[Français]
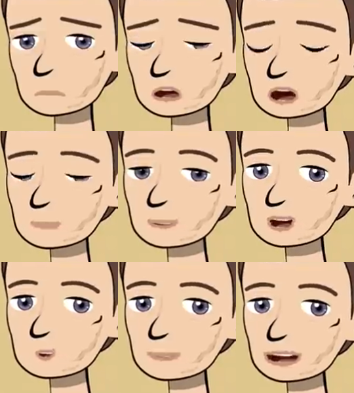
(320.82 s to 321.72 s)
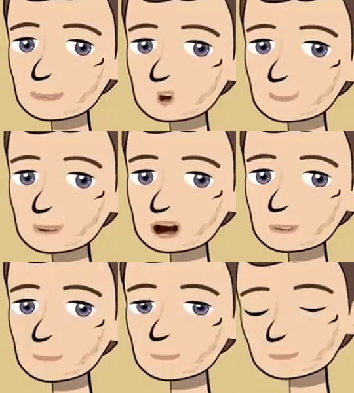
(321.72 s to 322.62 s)
mais j'avais quelque chose de
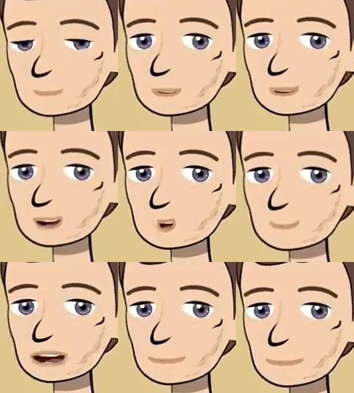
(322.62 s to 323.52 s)
plus, j'avais le bonheur.